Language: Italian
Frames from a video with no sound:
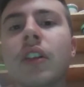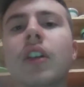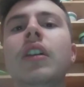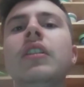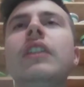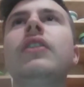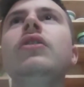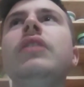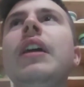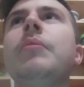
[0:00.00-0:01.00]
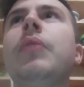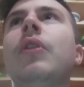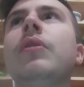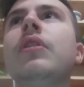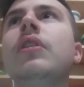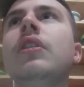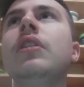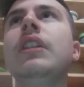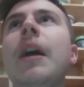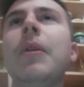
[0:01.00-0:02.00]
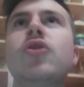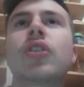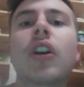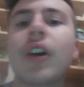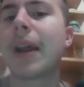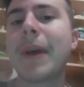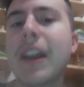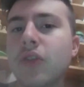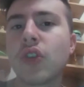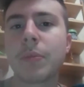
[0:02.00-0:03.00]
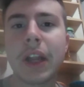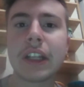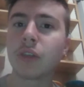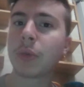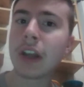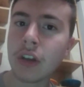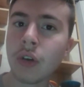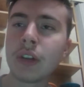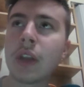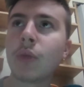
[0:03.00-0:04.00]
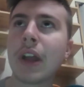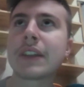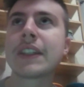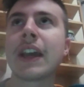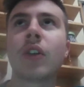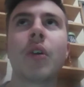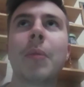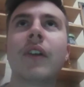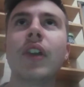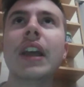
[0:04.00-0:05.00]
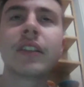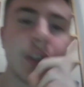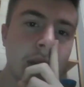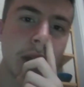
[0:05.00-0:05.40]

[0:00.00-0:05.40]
Nel secondo tempo il Napoli ha ancora peggio prendendo pure il gol dell'1-0 con Pavoletti.